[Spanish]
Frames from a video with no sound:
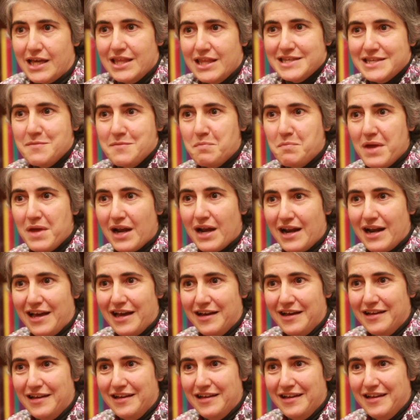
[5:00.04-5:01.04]
quede sin
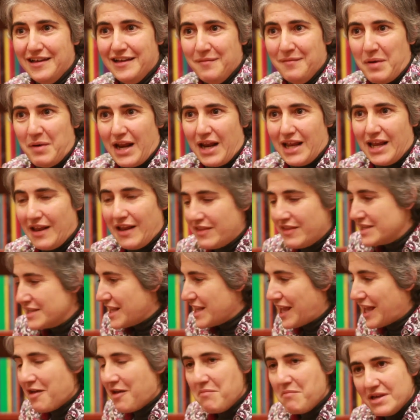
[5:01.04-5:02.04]
pierna, para que nadie
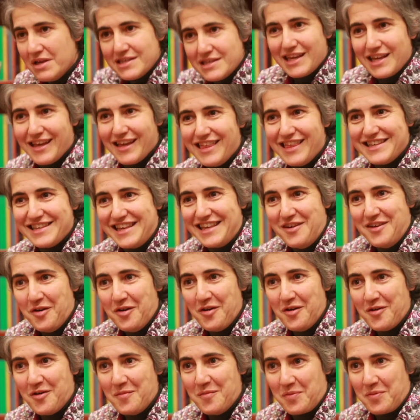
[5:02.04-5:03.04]
se queme y se quede sin
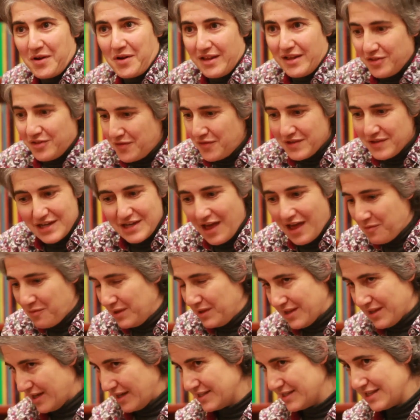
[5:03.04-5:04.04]
ojo, porque entonces la
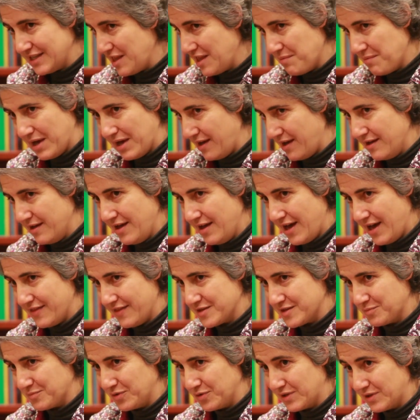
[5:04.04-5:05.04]
igualdad se te va a
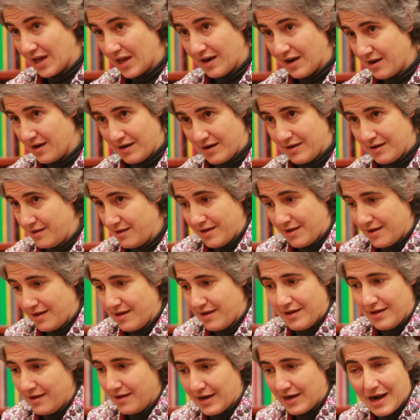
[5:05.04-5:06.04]
desmontar
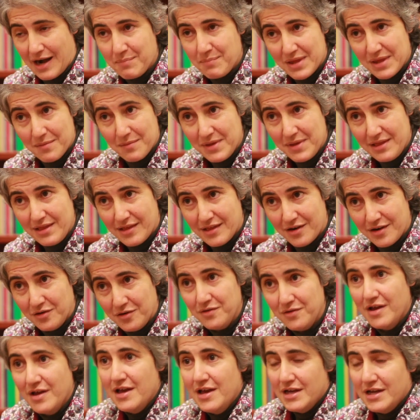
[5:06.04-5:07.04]
rápidamente,
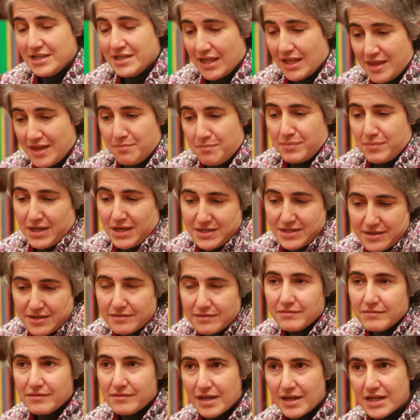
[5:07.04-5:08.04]
¿no? Si aceptas
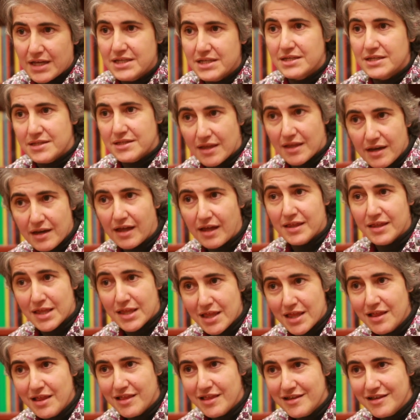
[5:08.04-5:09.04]
que existen
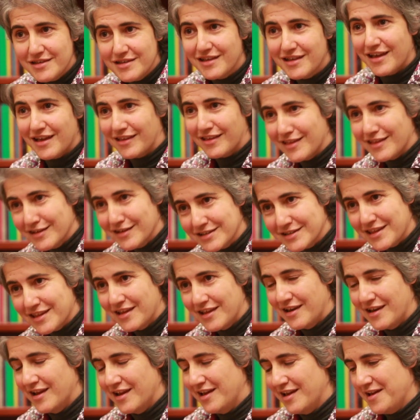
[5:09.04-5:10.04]
accidentes y que
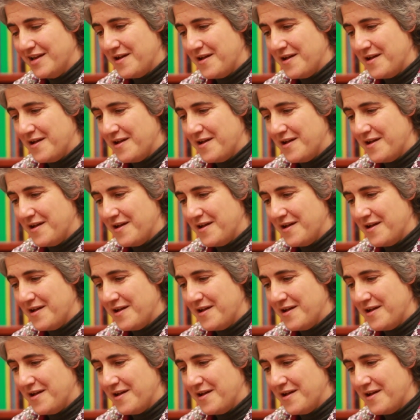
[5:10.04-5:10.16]
existen